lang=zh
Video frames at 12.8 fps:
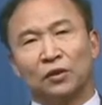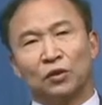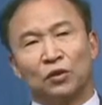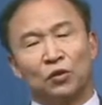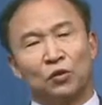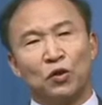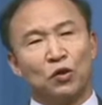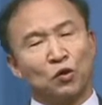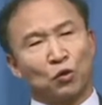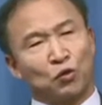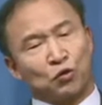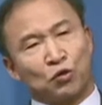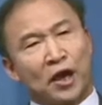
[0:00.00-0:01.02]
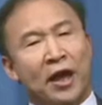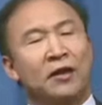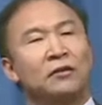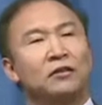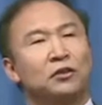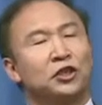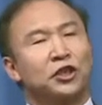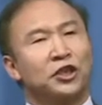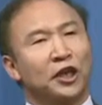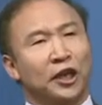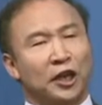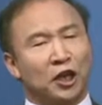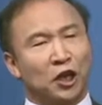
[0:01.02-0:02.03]
运用语言进行
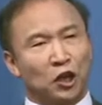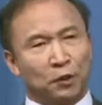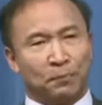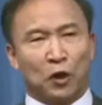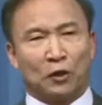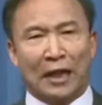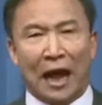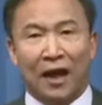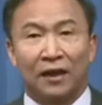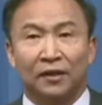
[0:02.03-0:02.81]
很好的表达，